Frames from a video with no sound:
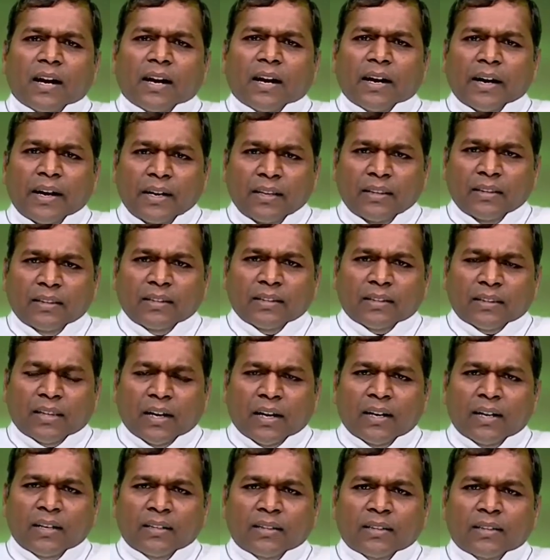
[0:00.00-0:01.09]
ஐந்து
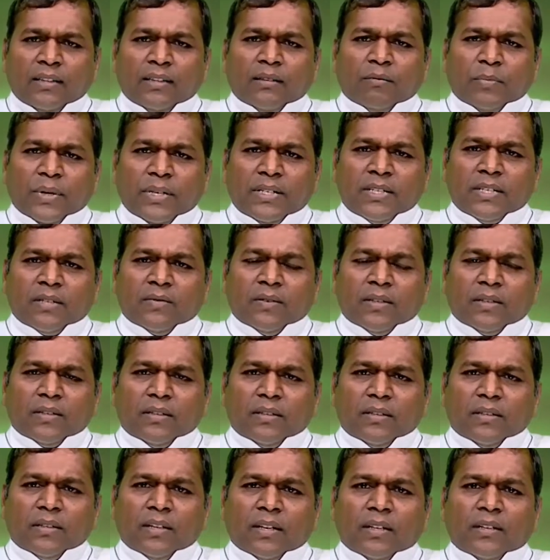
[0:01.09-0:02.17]
தாளந்து பெற்றவர்
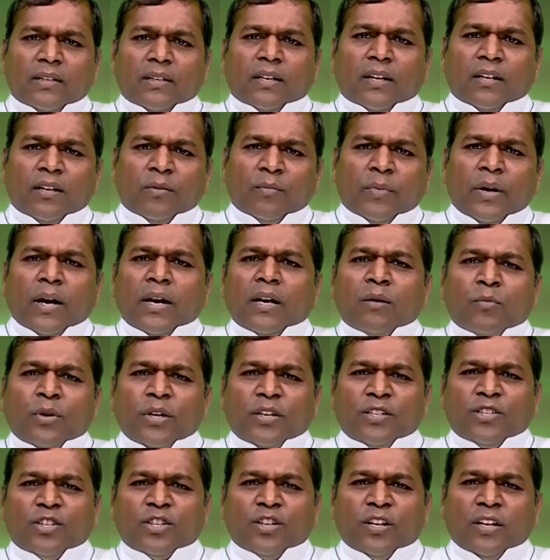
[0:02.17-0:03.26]
தனது கடுமையான
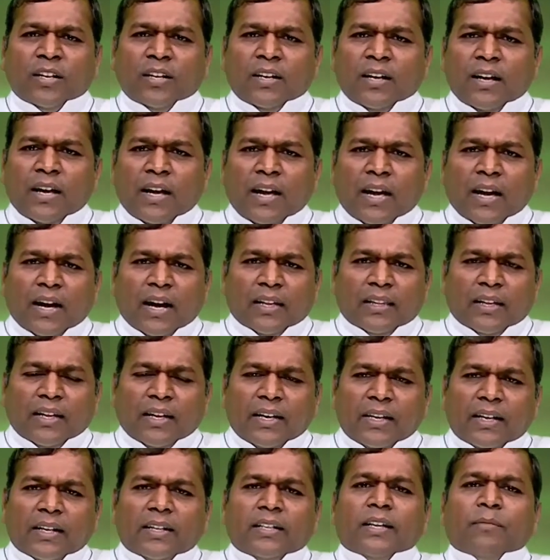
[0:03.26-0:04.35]
முயற்சியினால் அதை
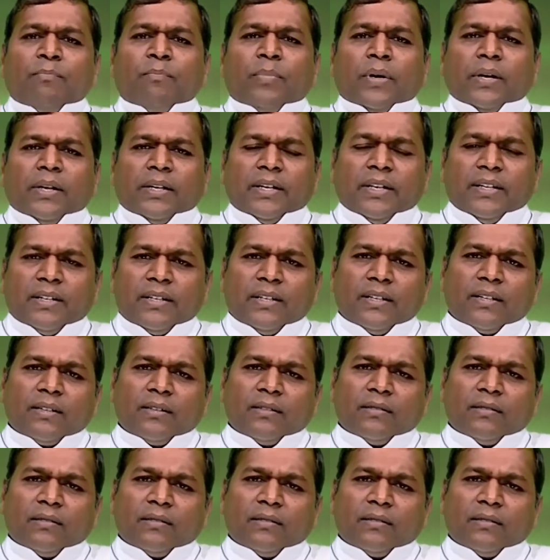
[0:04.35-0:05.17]
இரட்டிப்பாக்கின்றார்